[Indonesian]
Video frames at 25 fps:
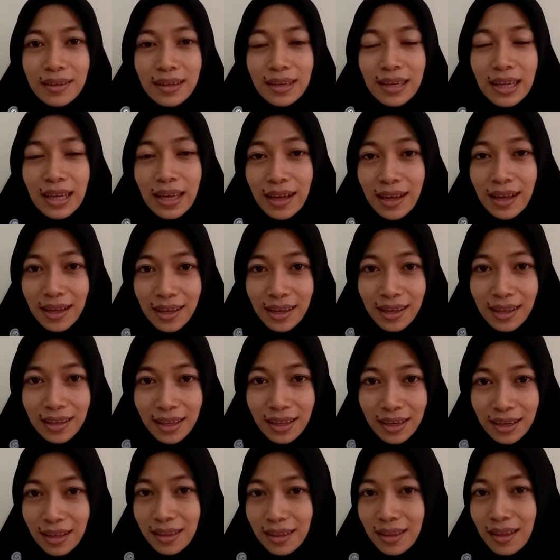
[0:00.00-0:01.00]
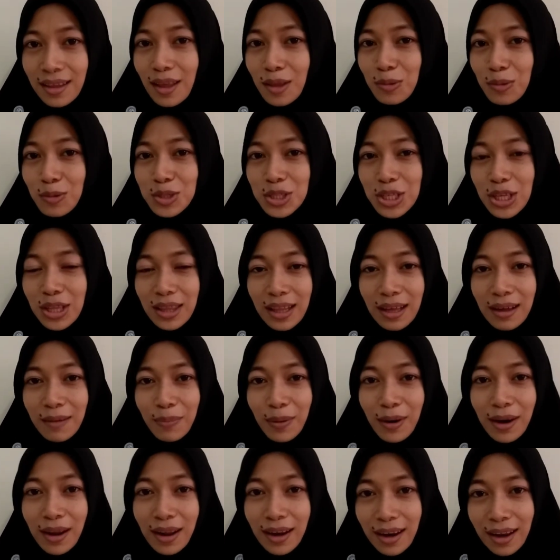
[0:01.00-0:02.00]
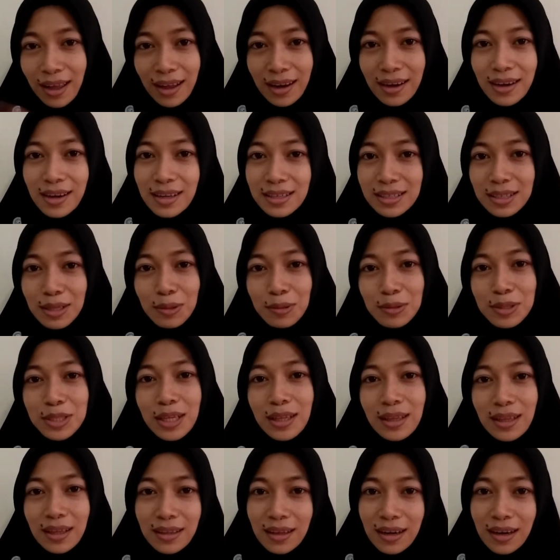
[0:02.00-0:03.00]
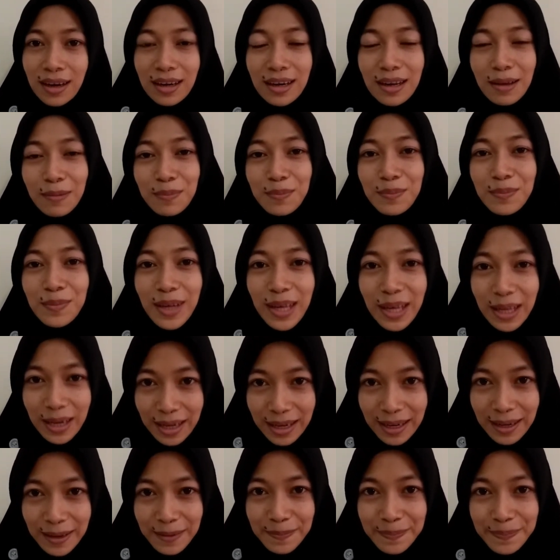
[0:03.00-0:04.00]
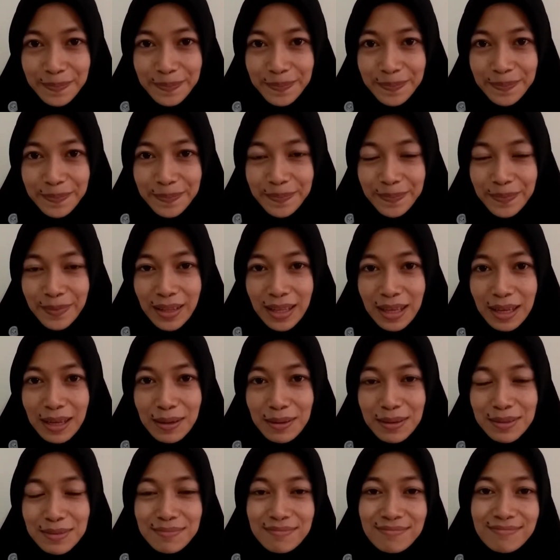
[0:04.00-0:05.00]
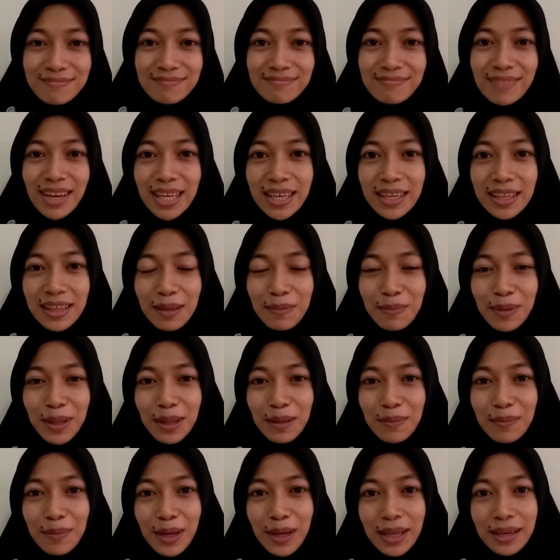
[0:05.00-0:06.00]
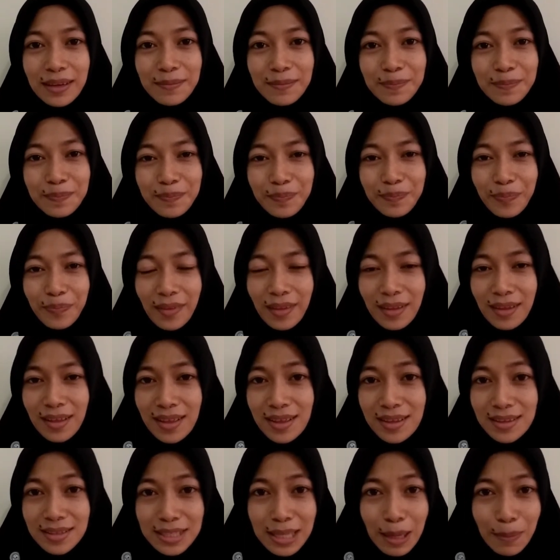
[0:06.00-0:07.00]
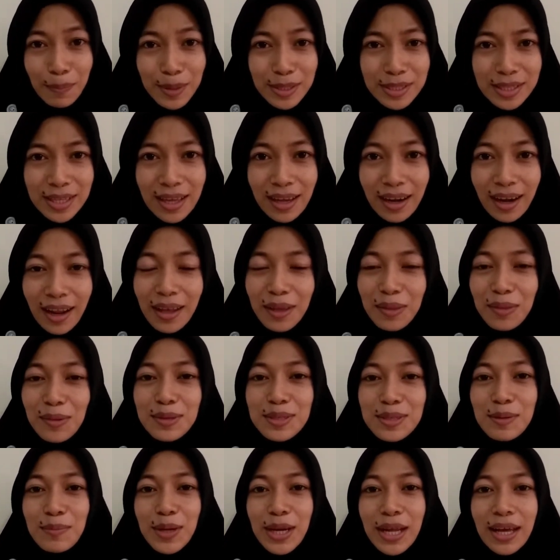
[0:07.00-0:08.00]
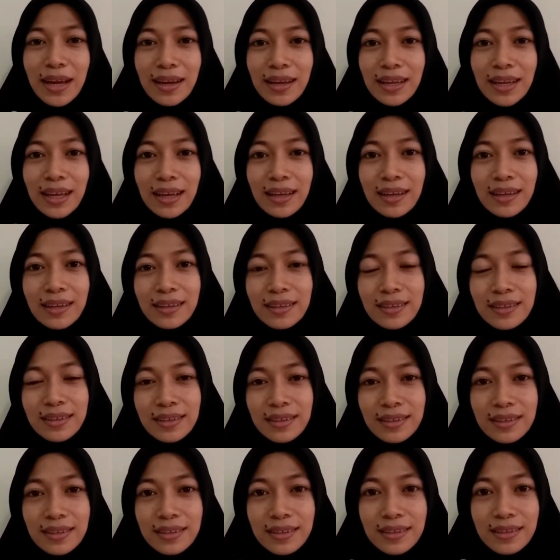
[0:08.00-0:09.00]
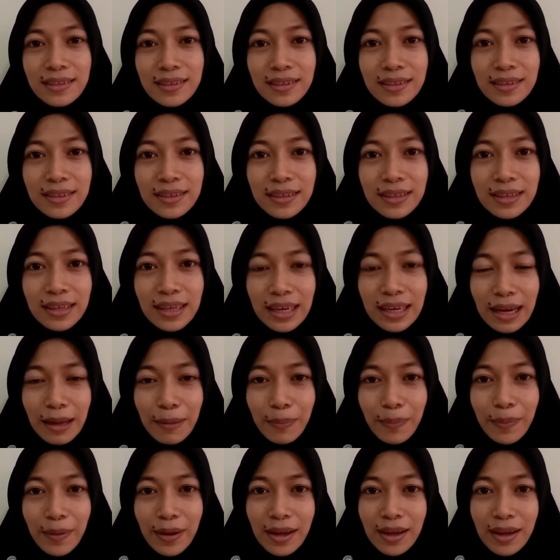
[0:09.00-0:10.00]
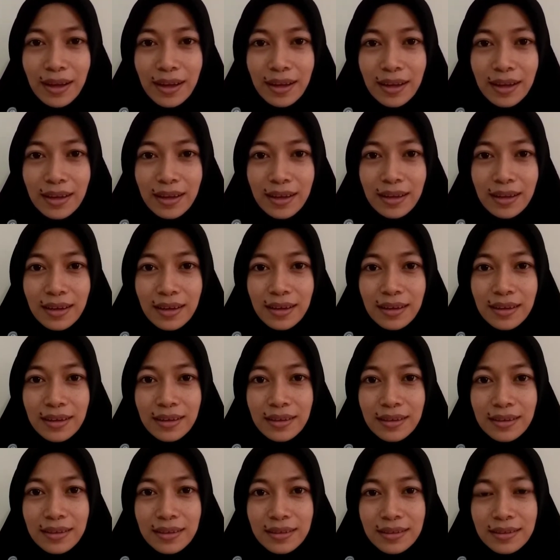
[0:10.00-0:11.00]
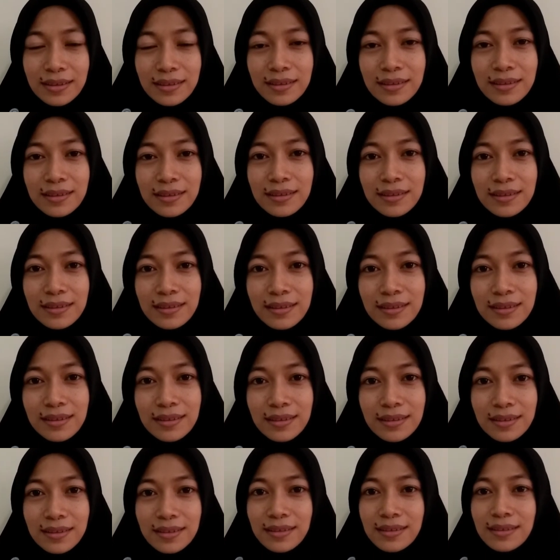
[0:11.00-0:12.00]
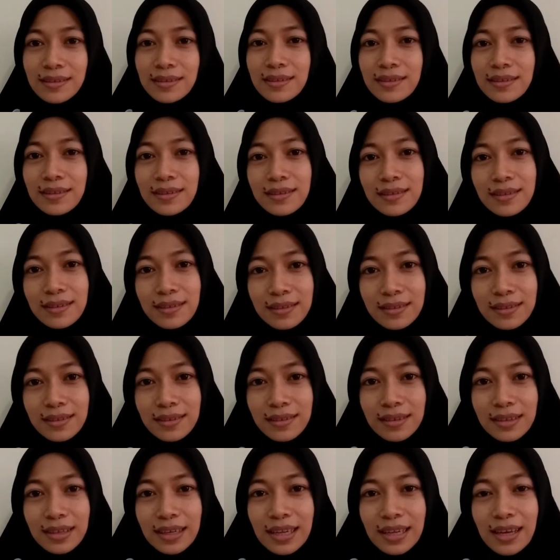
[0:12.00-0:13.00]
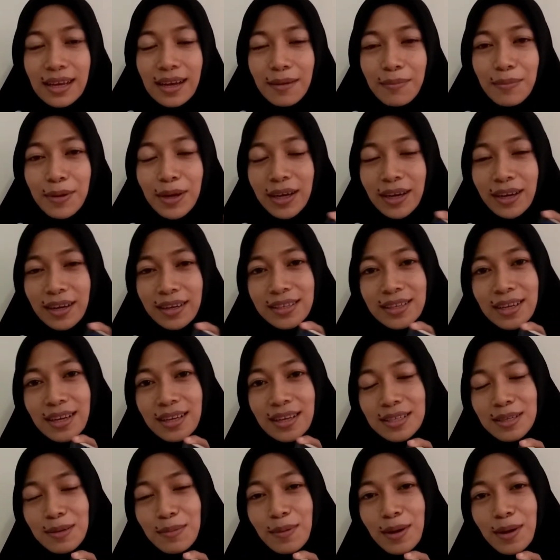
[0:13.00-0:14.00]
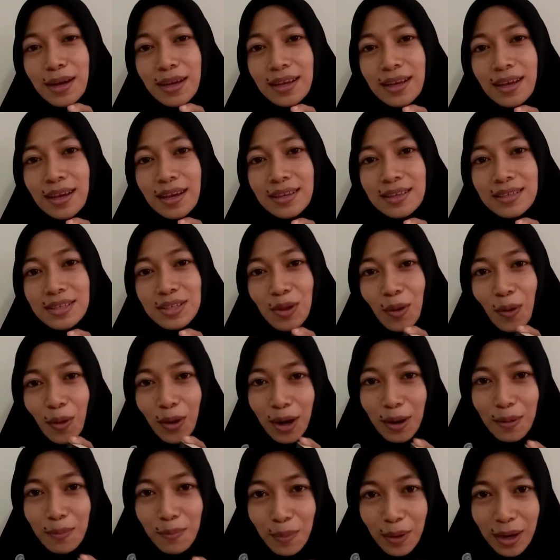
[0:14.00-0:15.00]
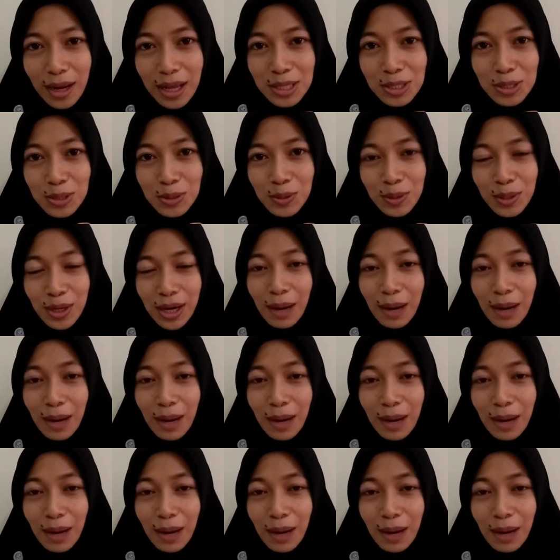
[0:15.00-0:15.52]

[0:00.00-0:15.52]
dia ternyata jatuh cinta perlahan-lahan dia jatuh cinta terhadap Ray baik teman-teman siapa sih Ray itu sebenarnya kenapa eh, dia bekerja sebagai seorang pelacur